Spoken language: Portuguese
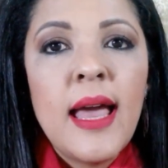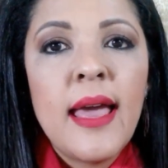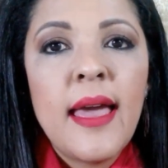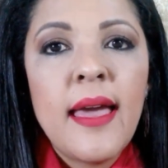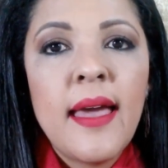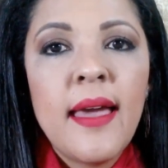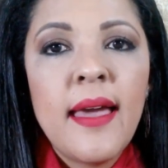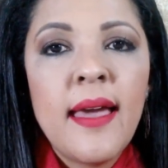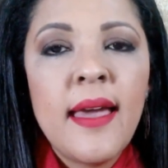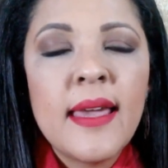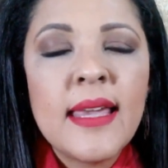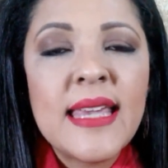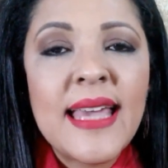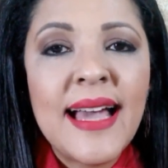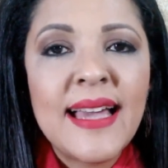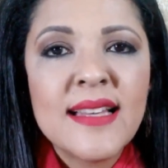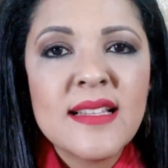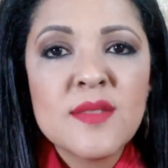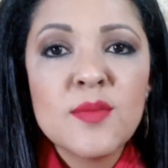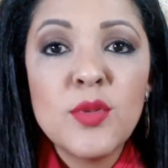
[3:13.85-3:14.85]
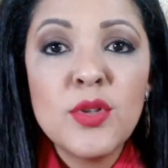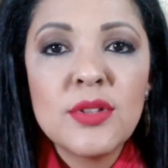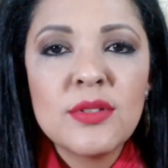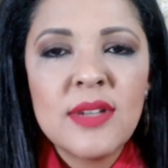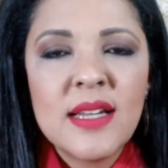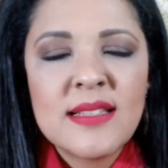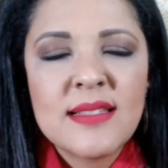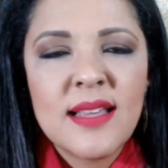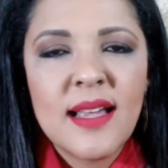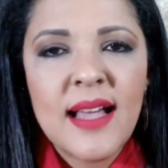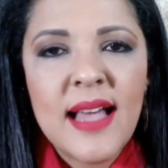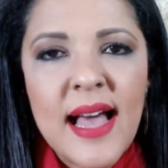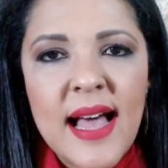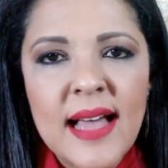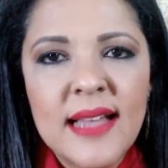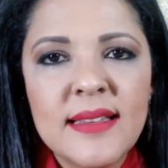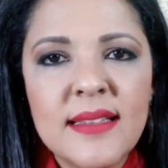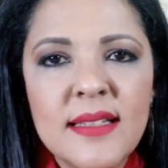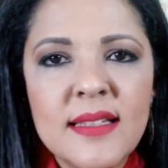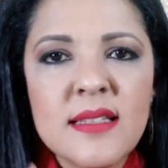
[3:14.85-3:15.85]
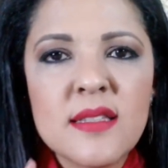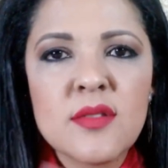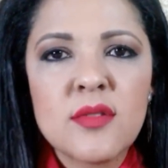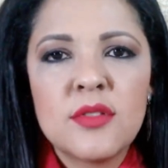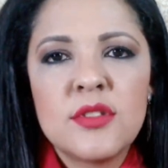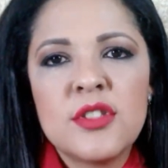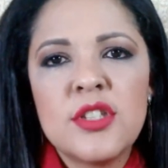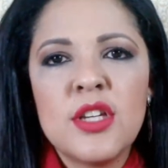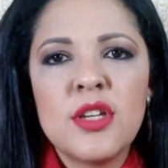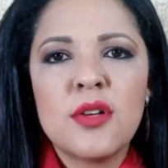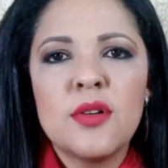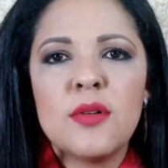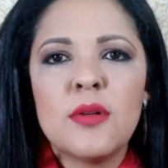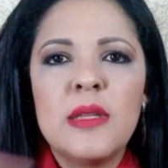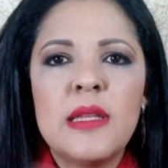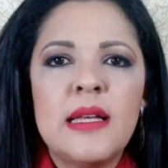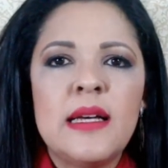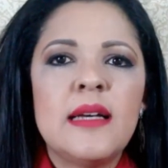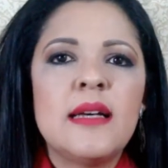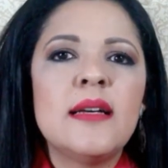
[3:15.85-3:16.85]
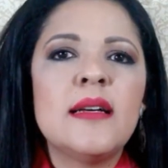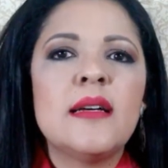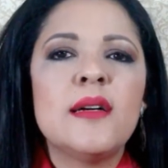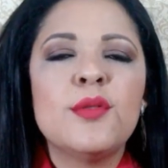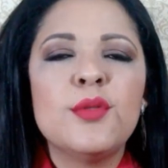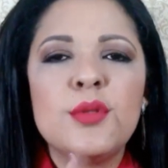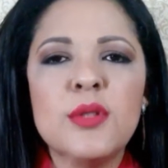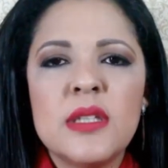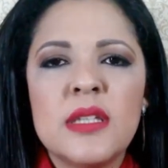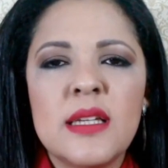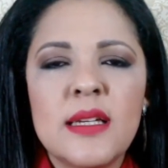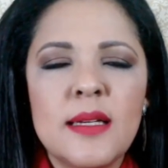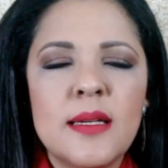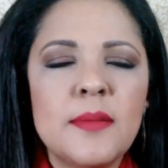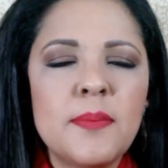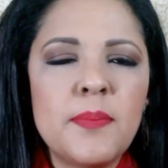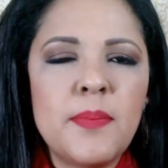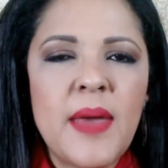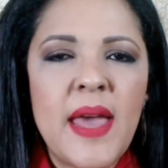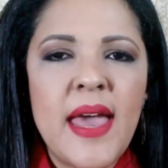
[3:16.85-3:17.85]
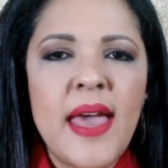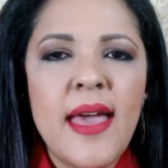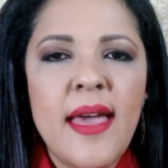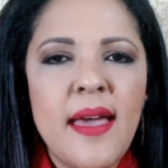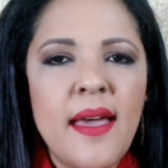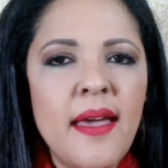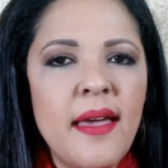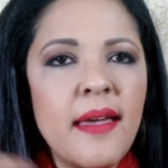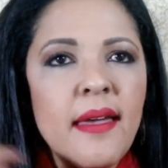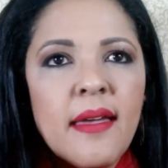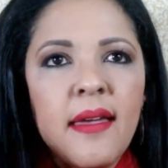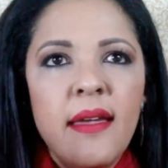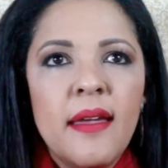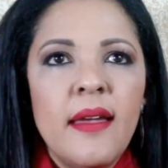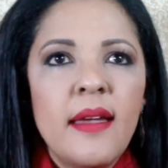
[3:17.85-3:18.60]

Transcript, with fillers: é, e áreas muito ressecadas, cutícula, unha, pé,